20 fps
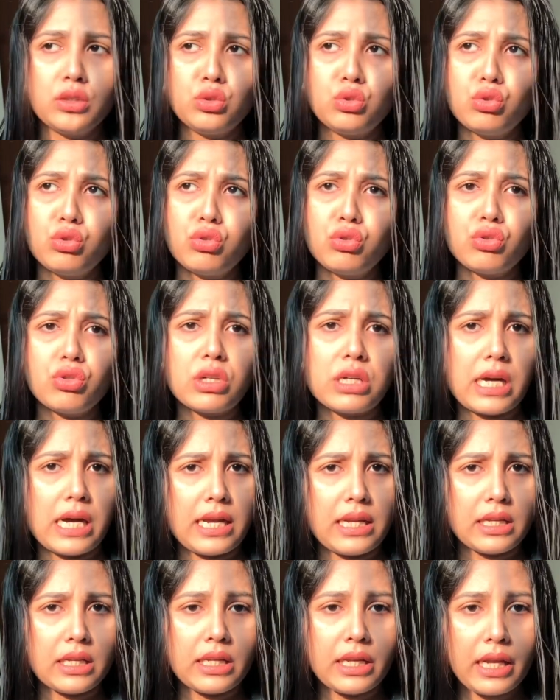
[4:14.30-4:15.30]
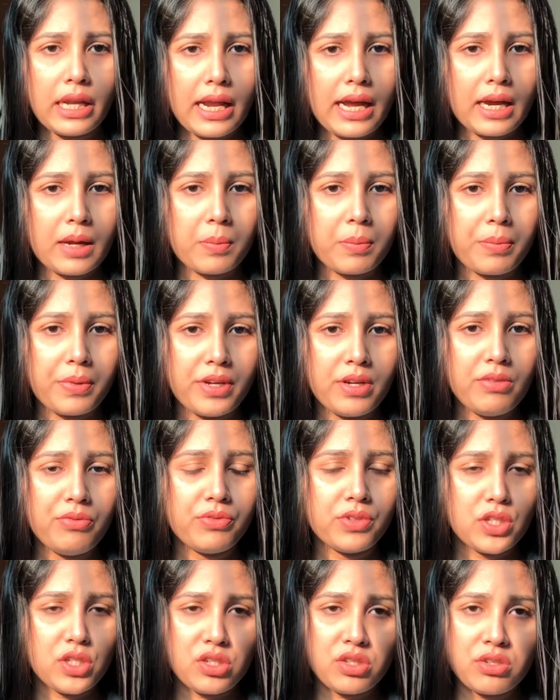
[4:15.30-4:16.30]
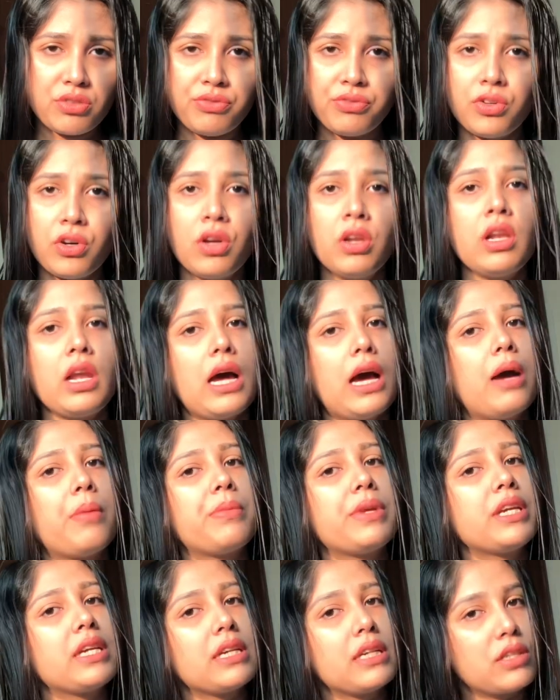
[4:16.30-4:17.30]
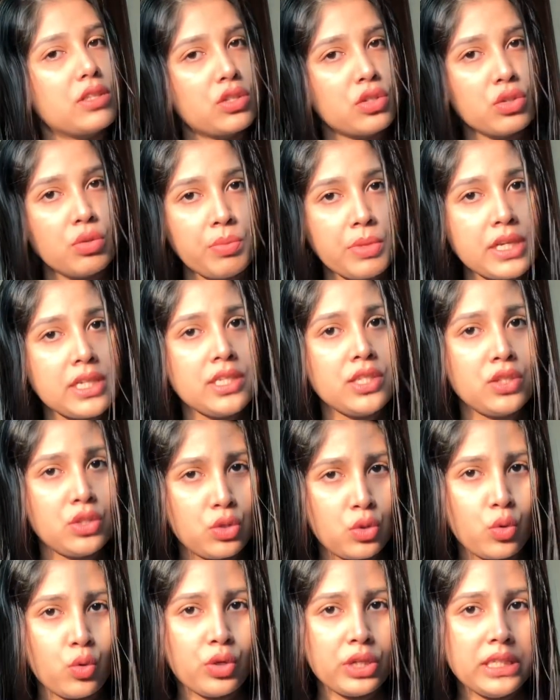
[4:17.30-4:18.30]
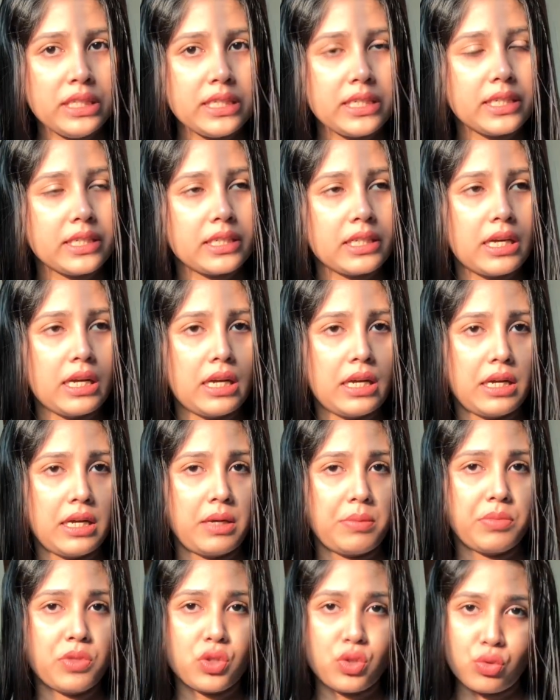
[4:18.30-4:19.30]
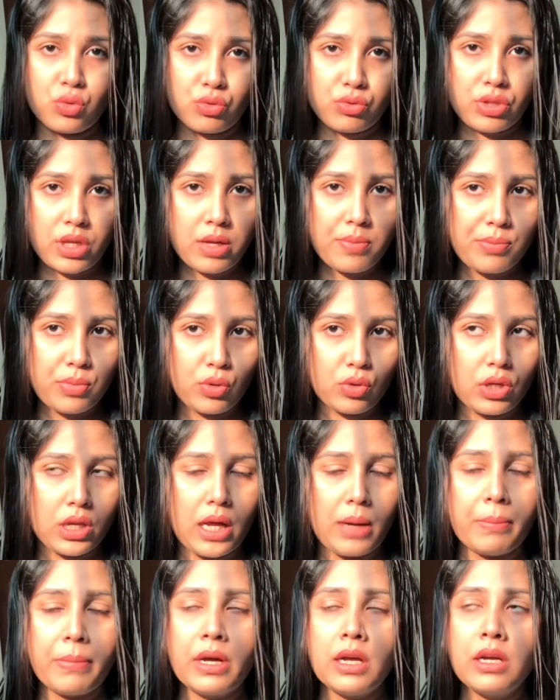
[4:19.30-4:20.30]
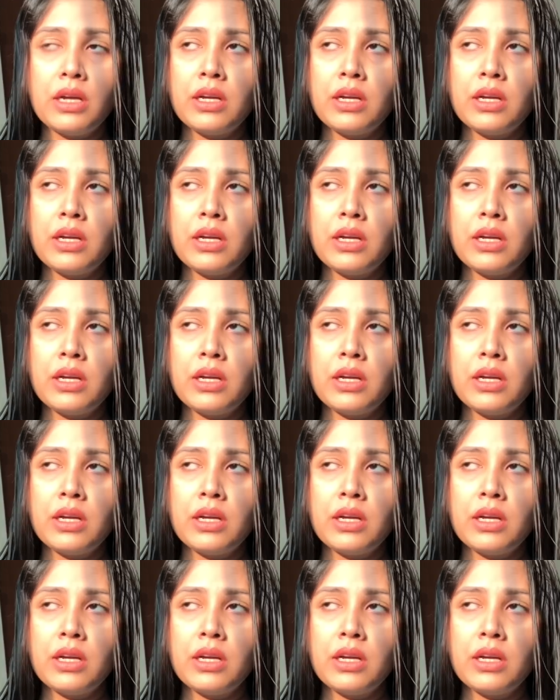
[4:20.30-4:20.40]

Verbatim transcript: তো কালকে লাগবে ফার্স্ট অফ অল আমি কাস্টমাইজড করি সেটা আমি শুরুতেই বললাম